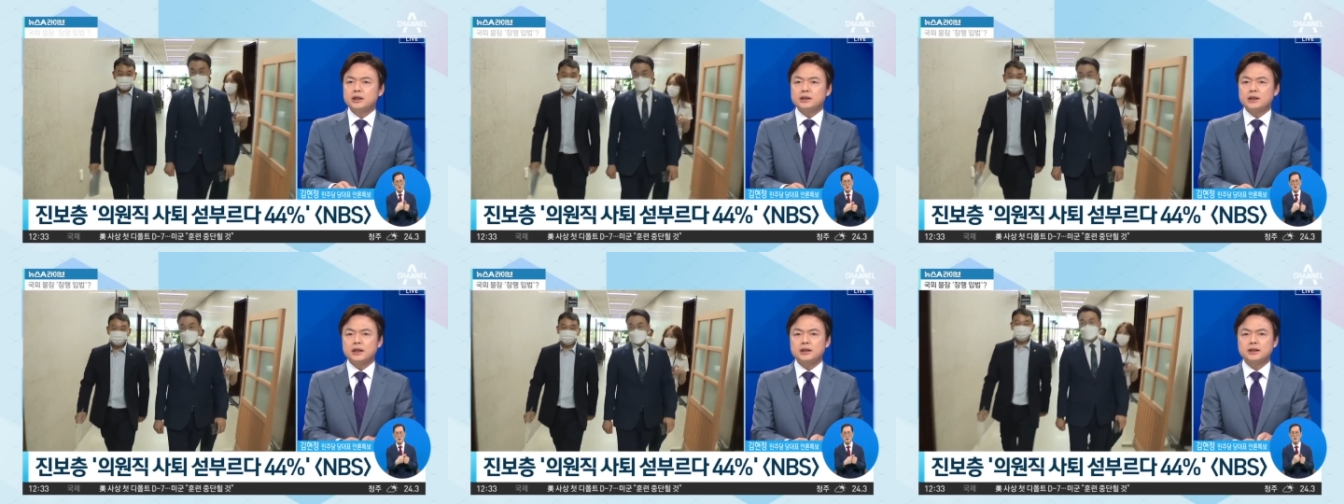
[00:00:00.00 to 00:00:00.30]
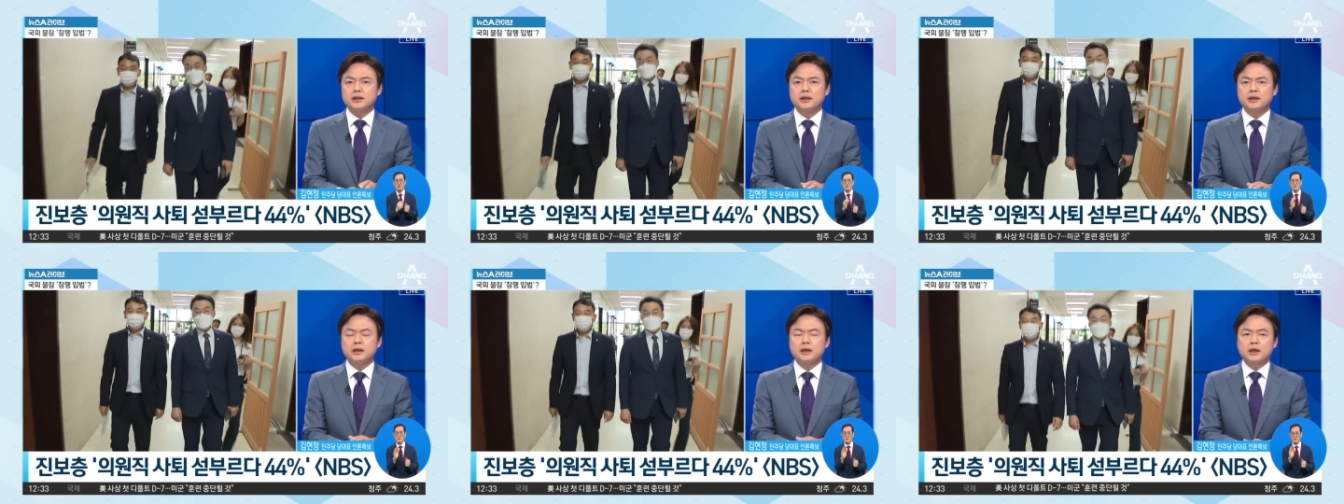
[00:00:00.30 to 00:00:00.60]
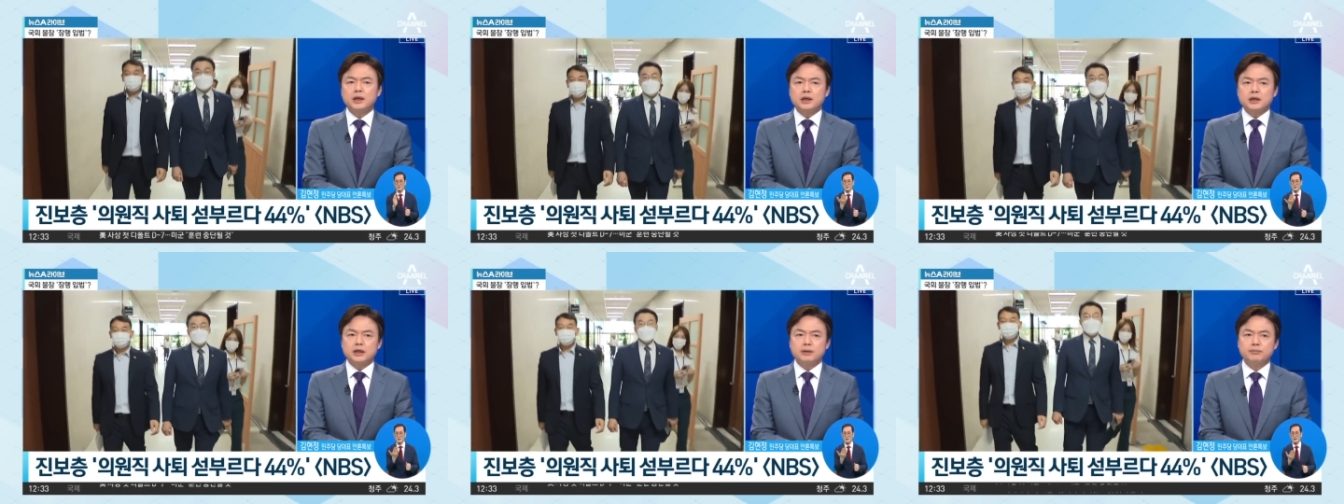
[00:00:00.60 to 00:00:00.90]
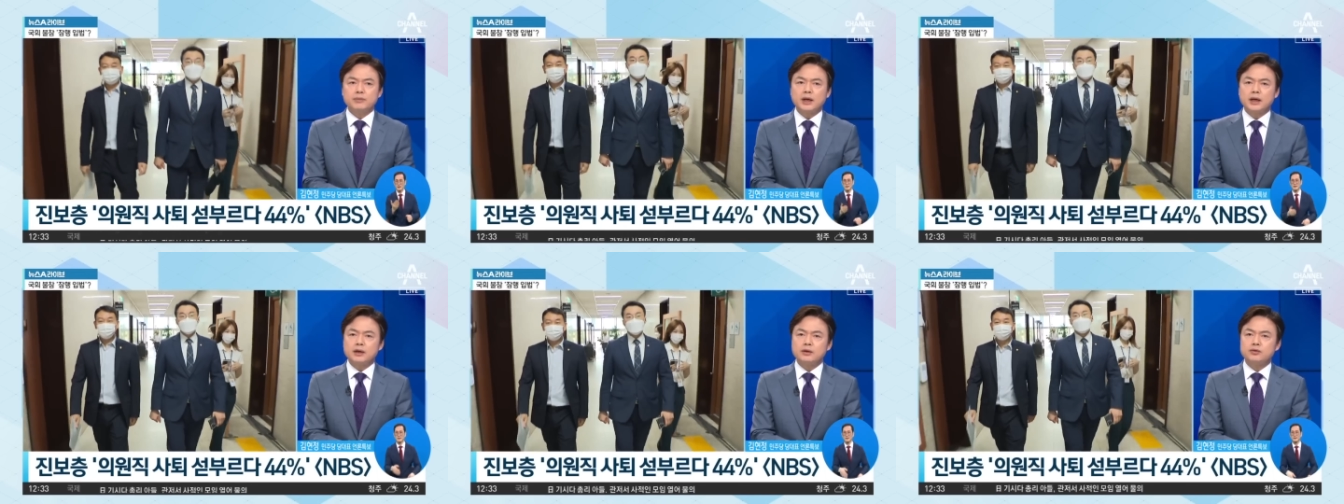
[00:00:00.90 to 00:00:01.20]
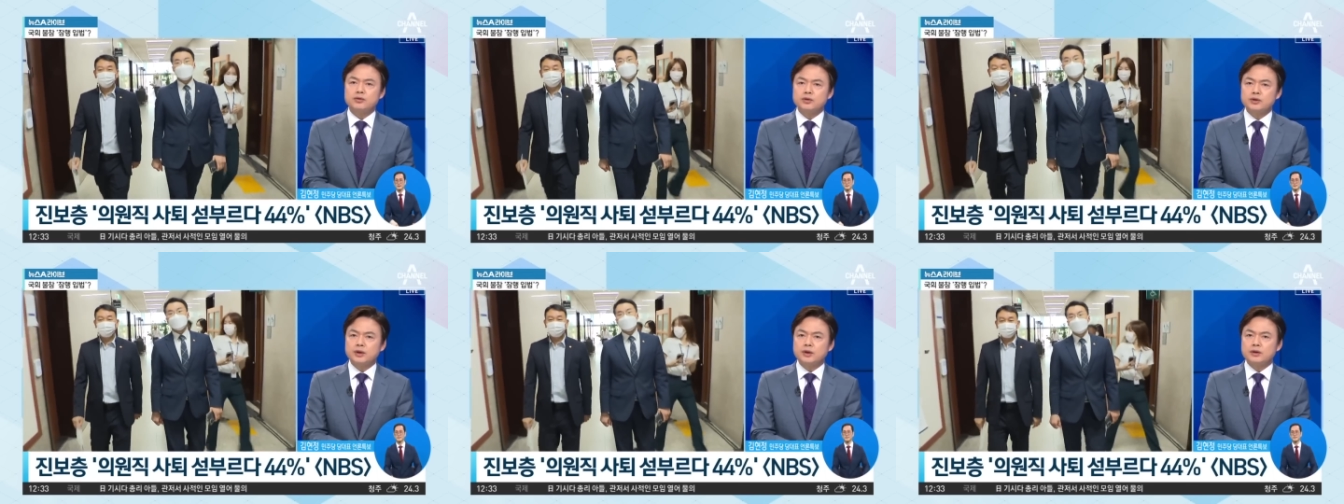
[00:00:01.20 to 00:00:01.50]
사실
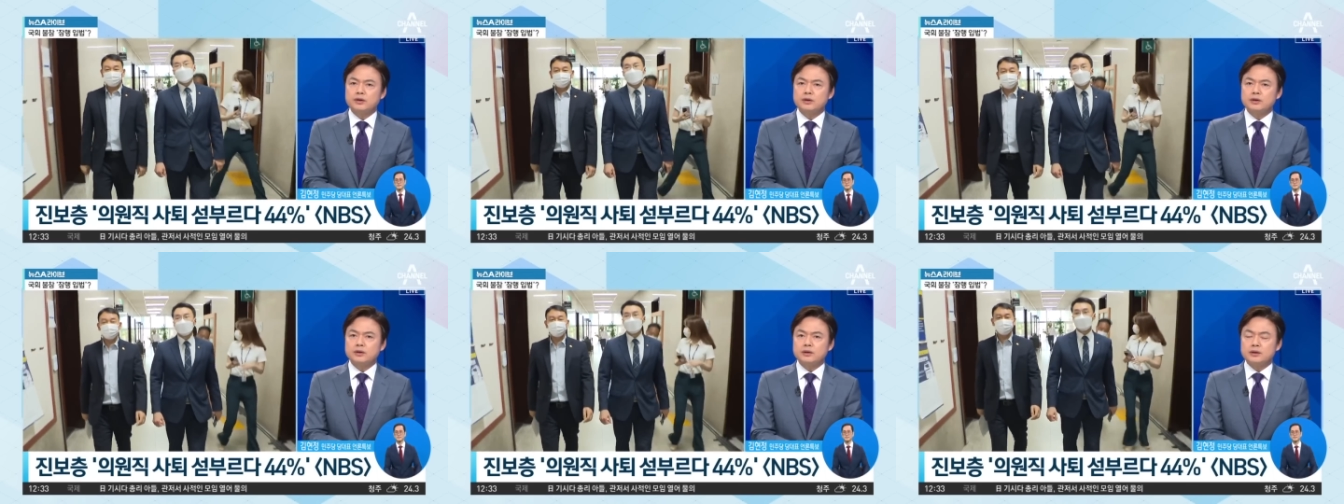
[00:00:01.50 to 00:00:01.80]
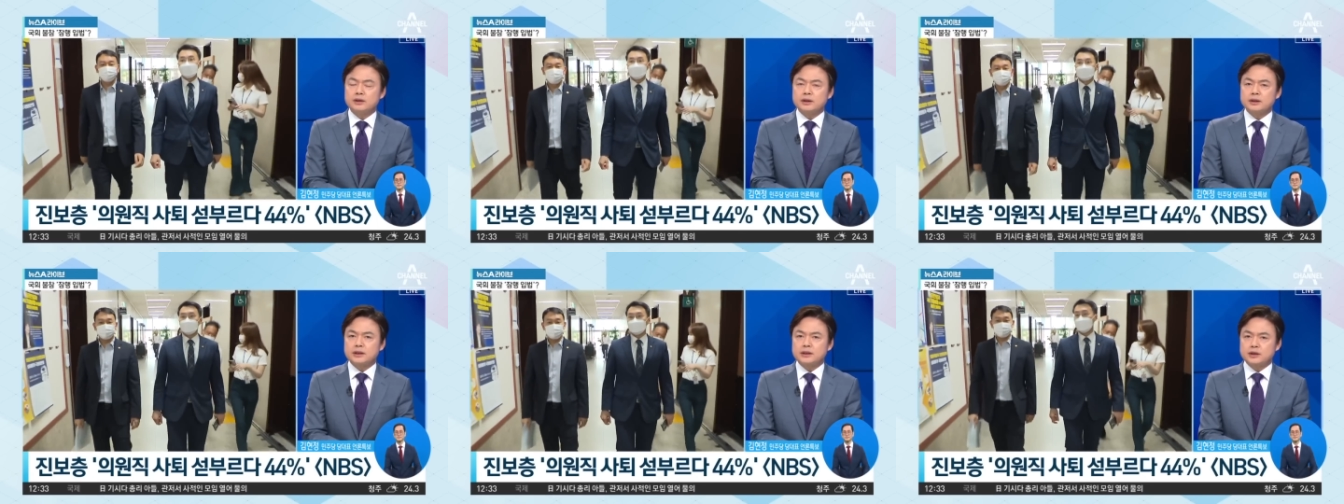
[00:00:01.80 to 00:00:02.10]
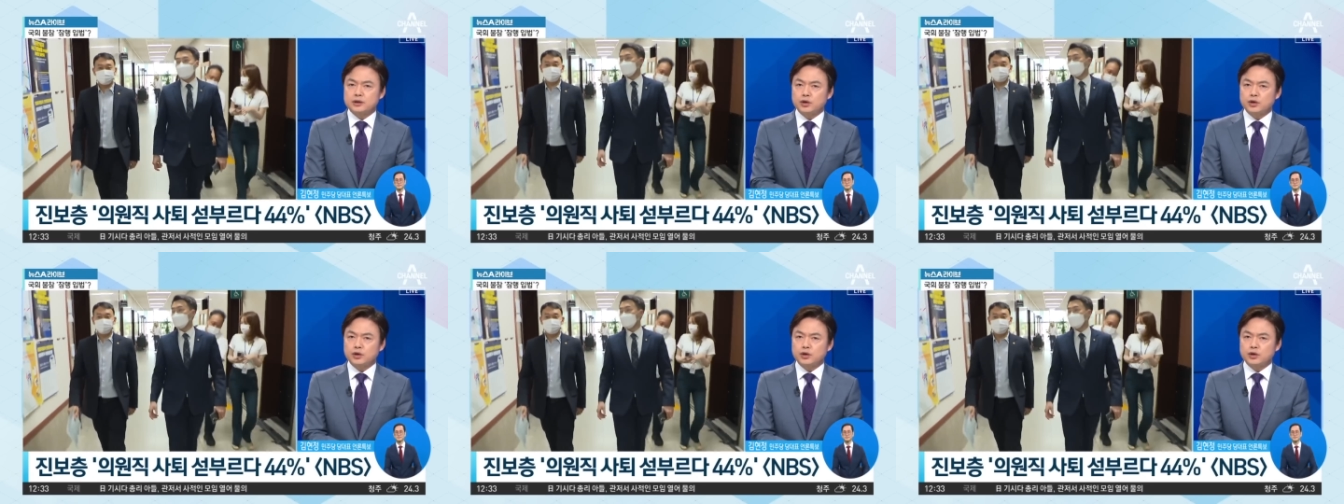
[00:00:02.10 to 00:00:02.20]
김남국 의원은